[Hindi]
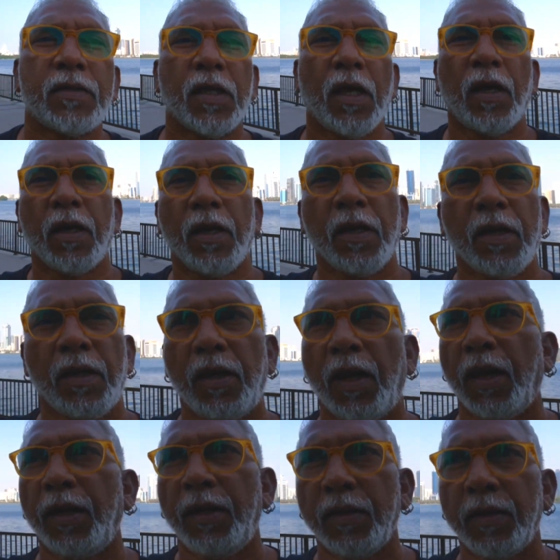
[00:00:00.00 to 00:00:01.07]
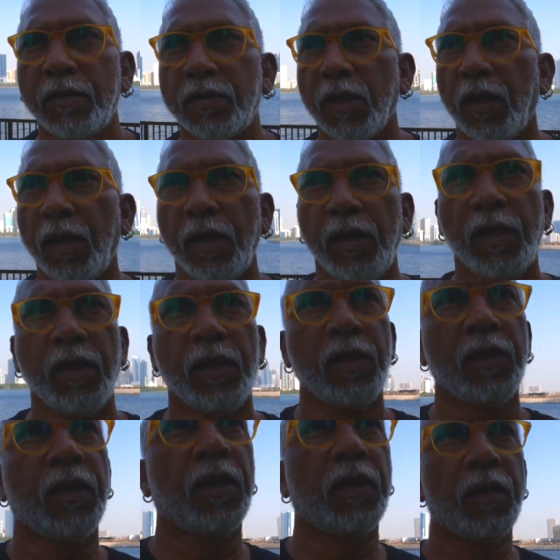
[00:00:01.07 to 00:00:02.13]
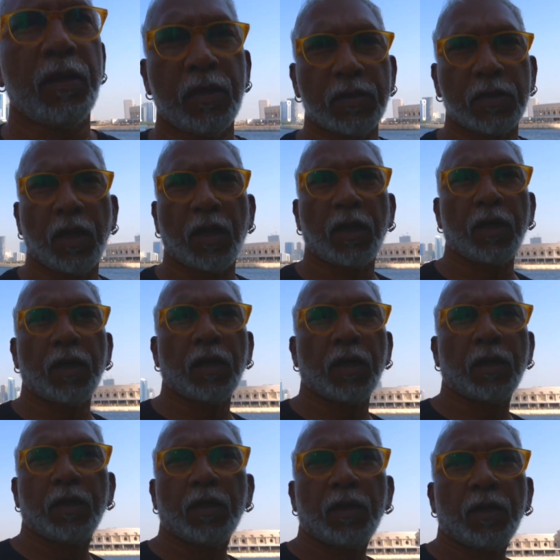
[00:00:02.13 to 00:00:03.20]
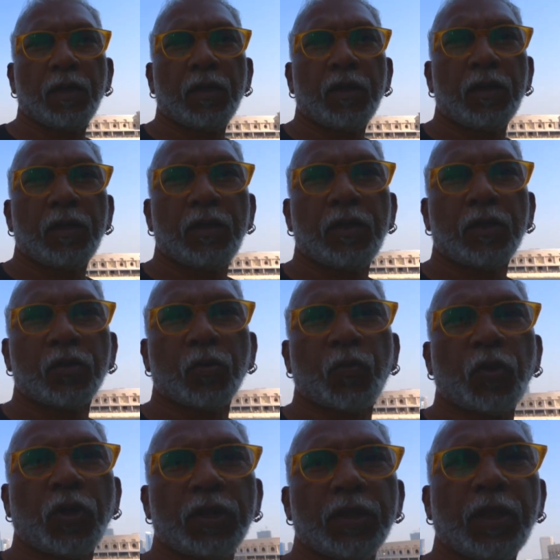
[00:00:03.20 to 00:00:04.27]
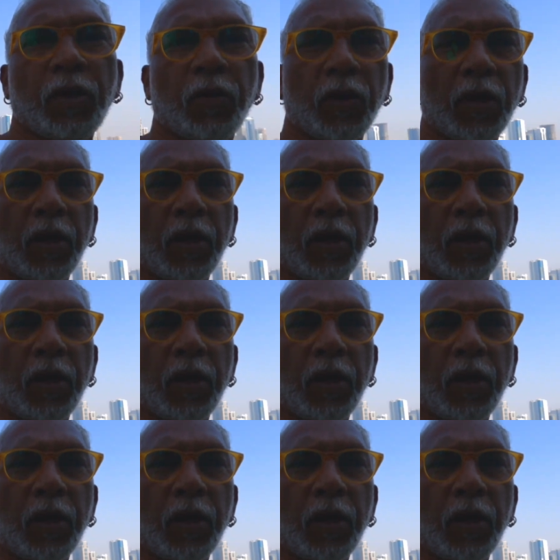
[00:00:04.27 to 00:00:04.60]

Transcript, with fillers: से आ रही है लाइट इधर से आ रही है या इधर से आ रही है इधर तो पूरा अंधेरा हो